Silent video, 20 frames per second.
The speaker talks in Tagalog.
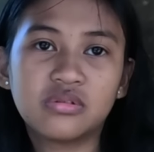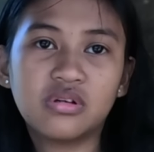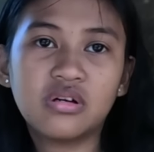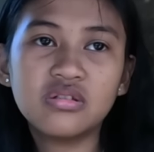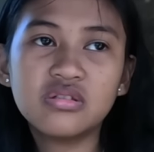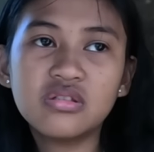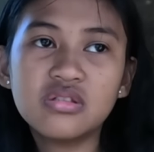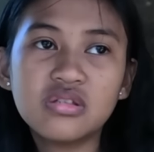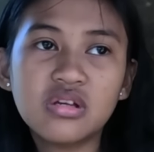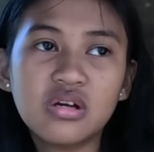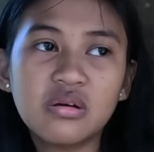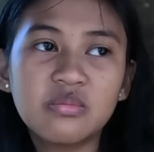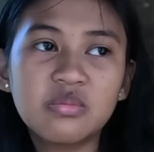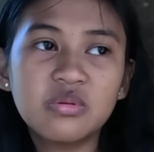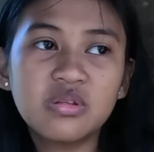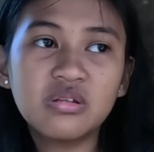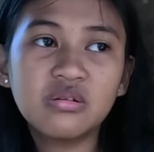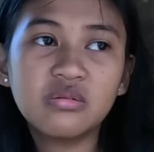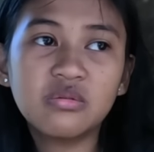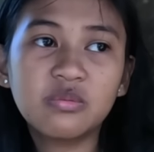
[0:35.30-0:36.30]
Kasi
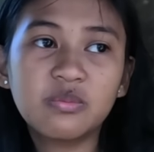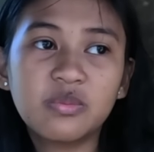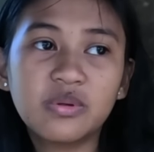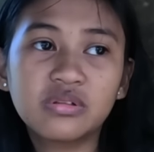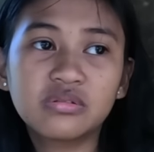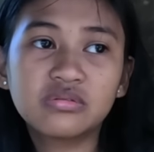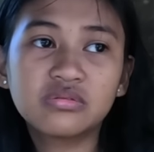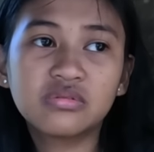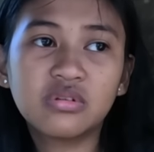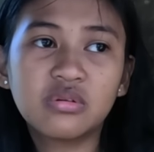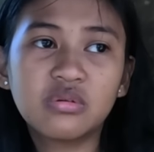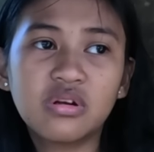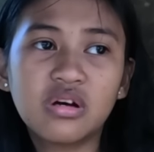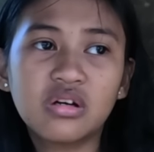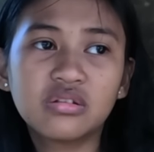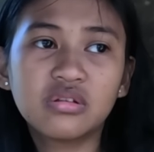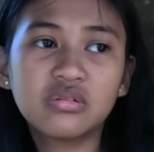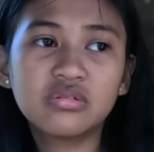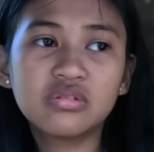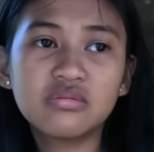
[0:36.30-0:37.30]
sabi niya pag
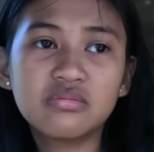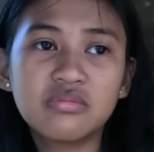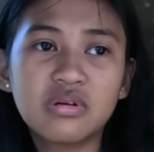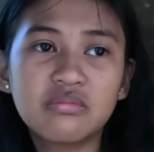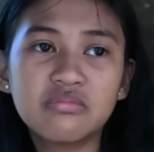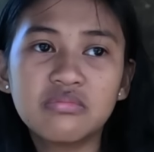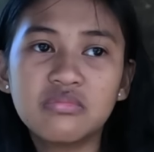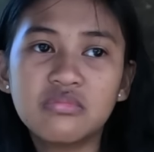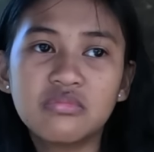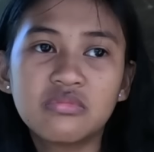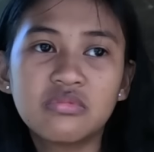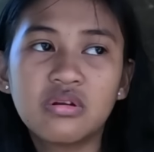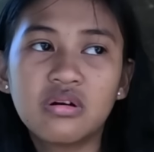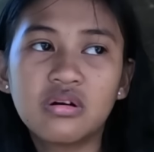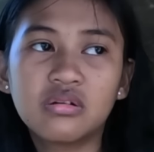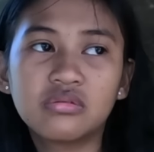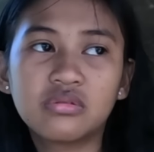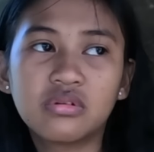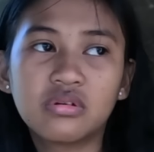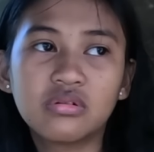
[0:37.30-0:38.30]
nawala daw si mama, wala
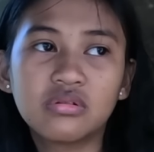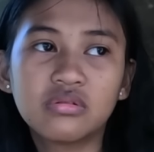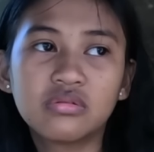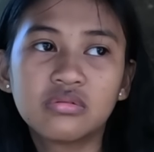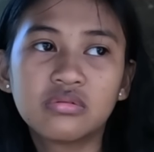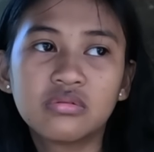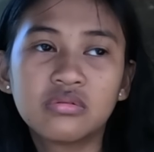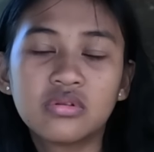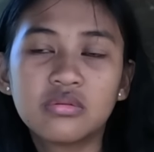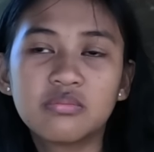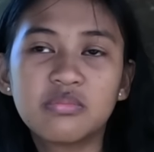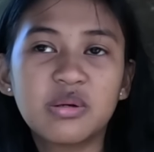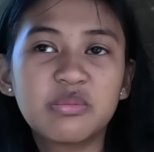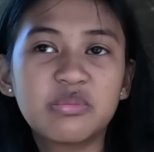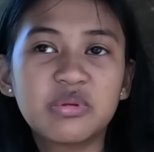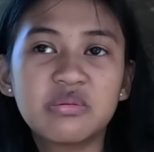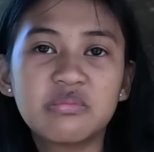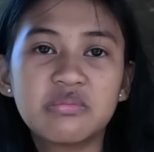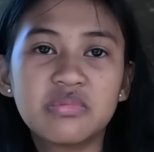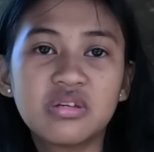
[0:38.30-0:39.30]
na.
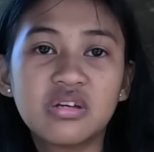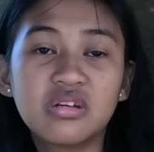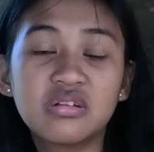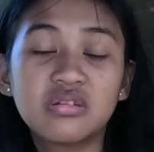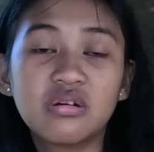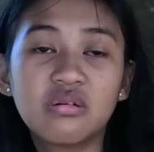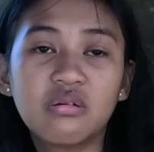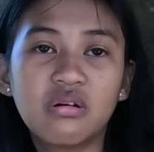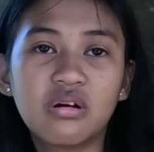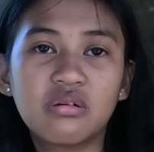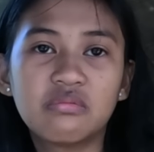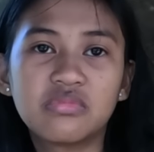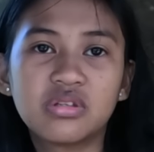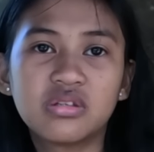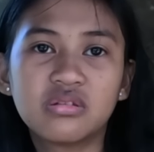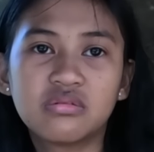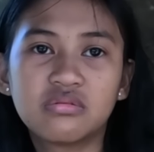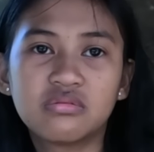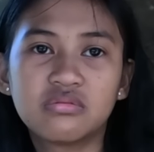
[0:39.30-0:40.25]
Pamimigay daw kami.